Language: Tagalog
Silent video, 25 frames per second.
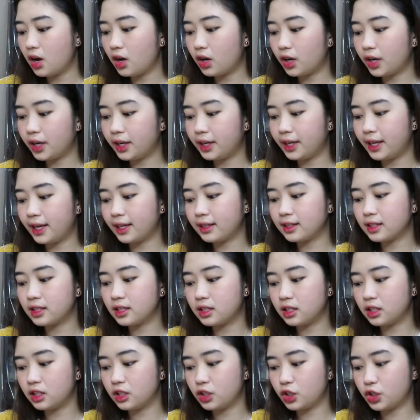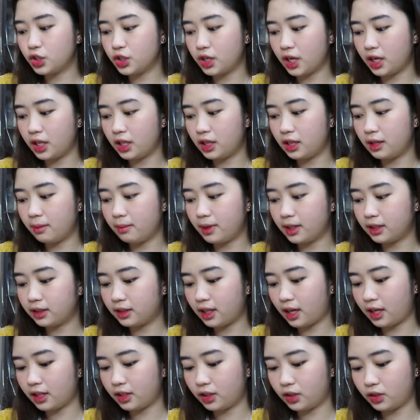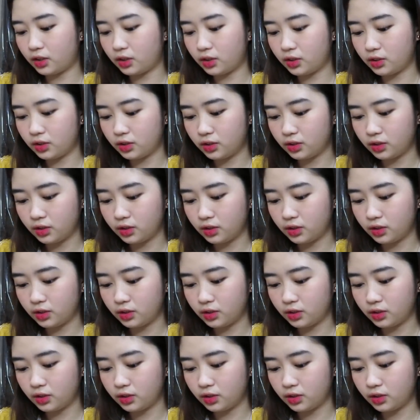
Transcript: Okay, next shade naman tayo.